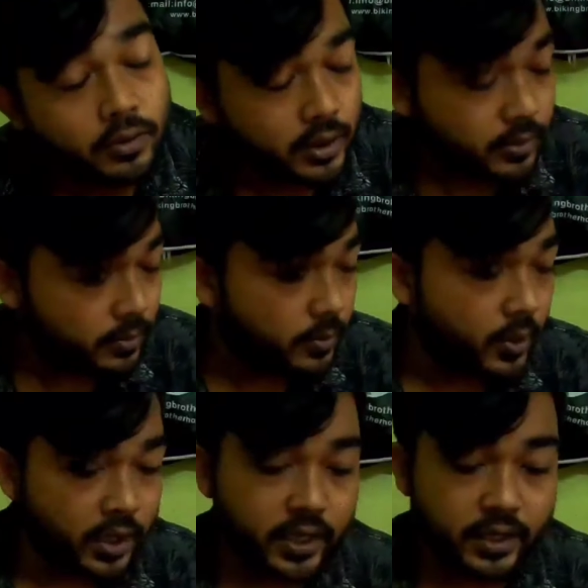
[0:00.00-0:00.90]
করি
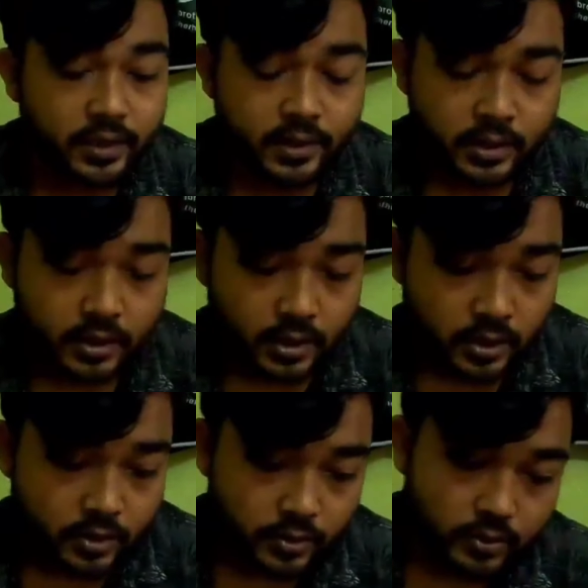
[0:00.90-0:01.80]
বডিটাকে
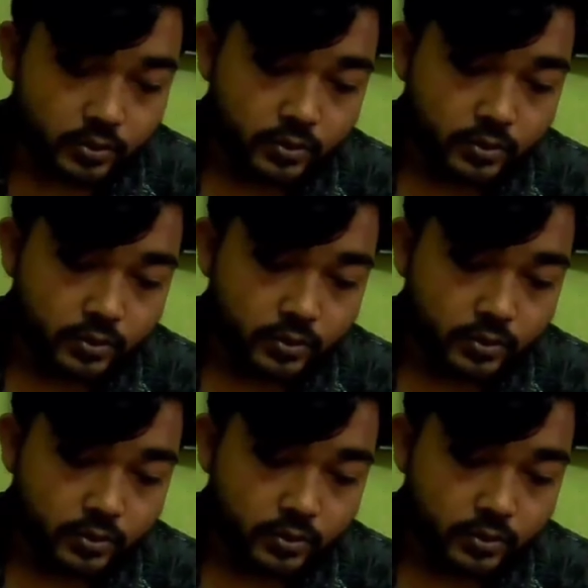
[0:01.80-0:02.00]
তো